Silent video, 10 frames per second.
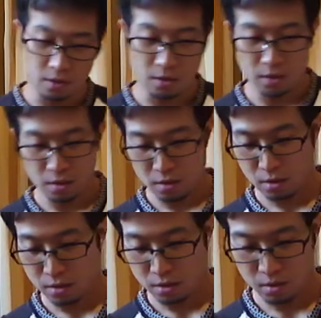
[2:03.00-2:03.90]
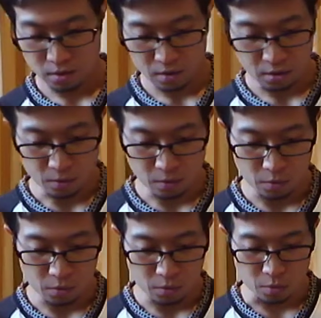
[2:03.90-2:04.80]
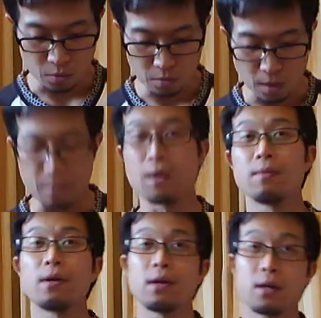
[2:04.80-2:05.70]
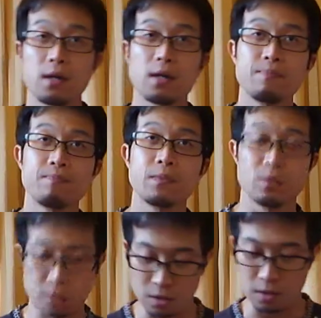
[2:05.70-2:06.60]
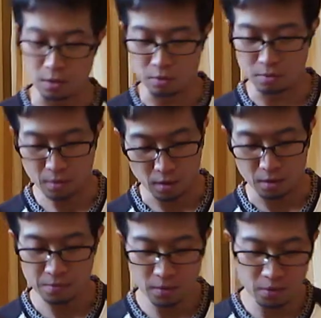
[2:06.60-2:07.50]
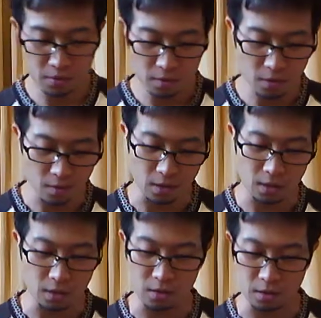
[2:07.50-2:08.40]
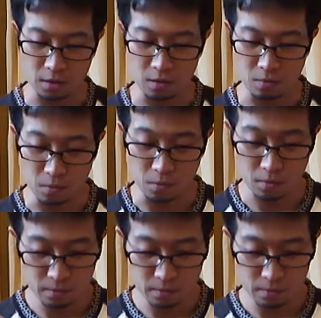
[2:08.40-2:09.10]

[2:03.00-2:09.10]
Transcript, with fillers: で、これをちょっと、まあ、前々から欲しいなと。まあ、鉛筆好きではないんですけれども、